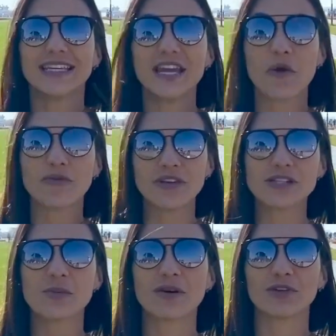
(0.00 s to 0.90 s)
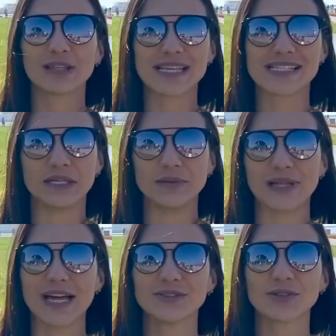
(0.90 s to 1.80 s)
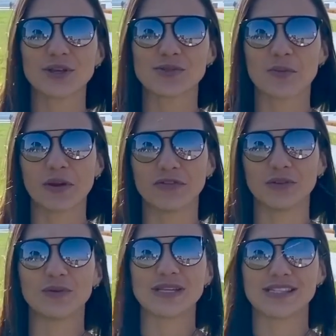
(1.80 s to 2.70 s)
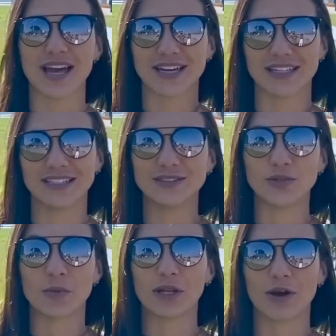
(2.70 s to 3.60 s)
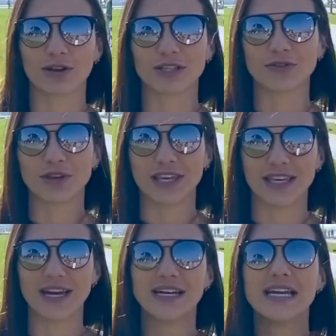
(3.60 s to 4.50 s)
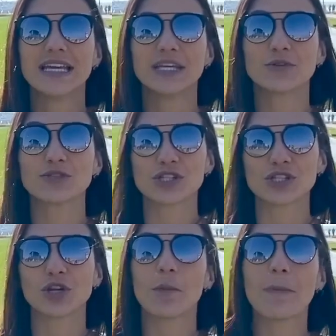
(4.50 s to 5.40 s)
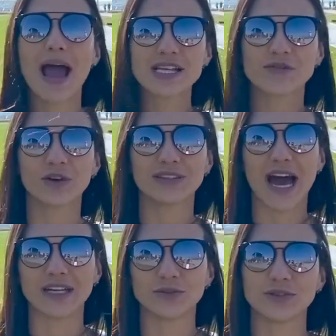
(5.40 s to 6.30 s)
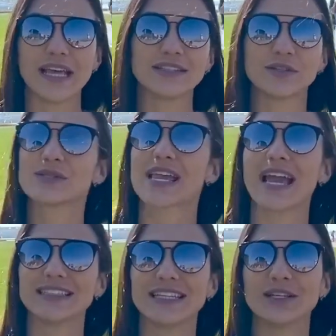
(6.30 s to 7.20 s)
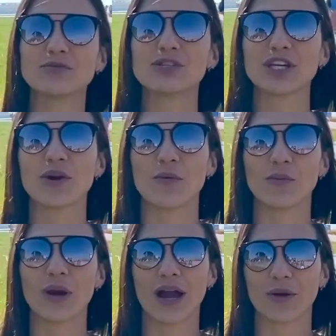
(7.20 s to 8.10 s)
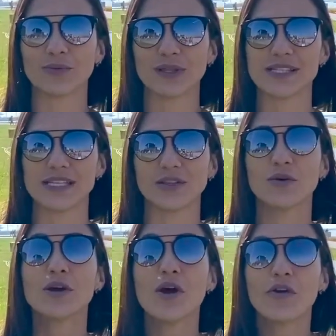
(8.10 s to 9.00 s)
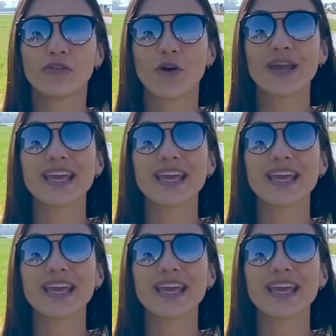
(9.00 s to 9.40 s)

E eu fiz uma votação lá no nosso perfil do Instagram, no Melhor da Turquia, e o destino mais votado dentre os que ainda não tinham acontecido foi